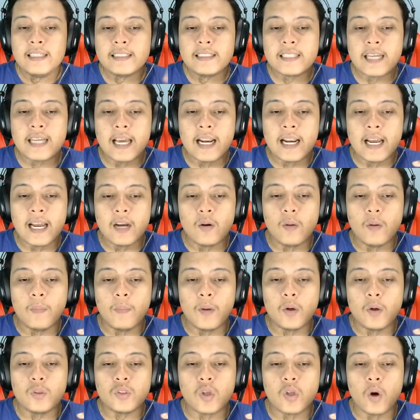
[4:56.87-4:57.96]
Sekarang gue
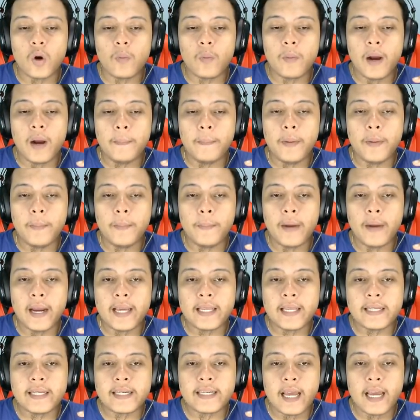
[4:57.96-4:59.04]
mau coba
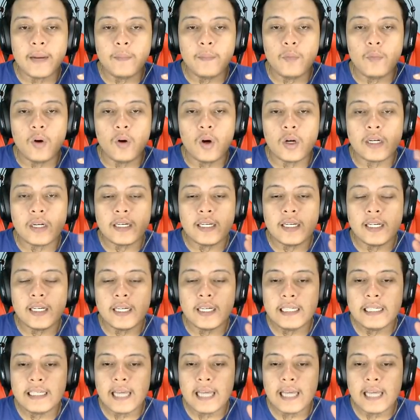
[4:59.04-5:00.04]
memainkan mode